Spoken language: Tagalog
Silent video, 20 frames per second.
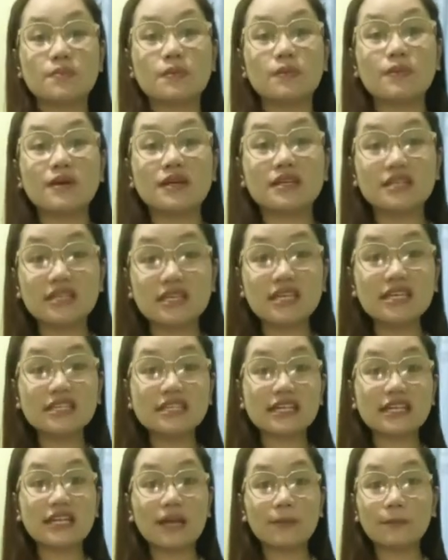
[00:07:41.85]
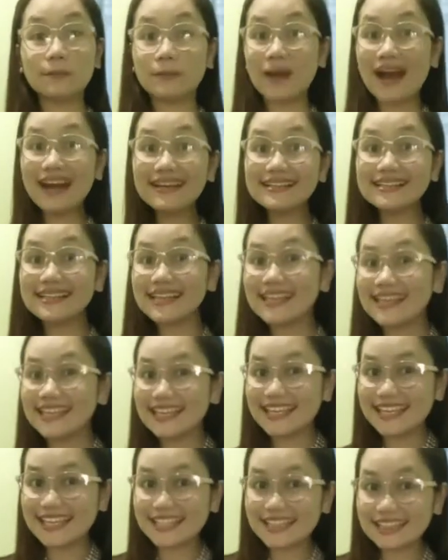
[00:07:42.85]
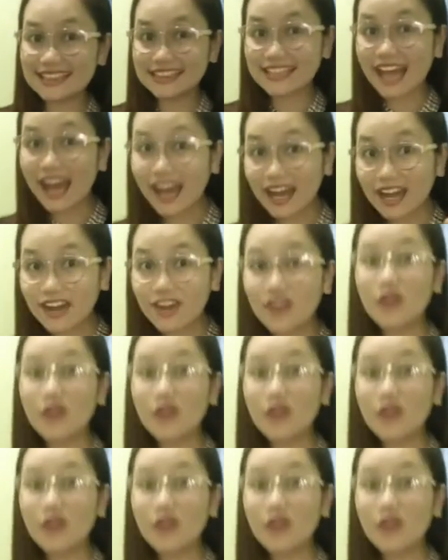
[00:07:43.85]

pamagitan ng pag-indak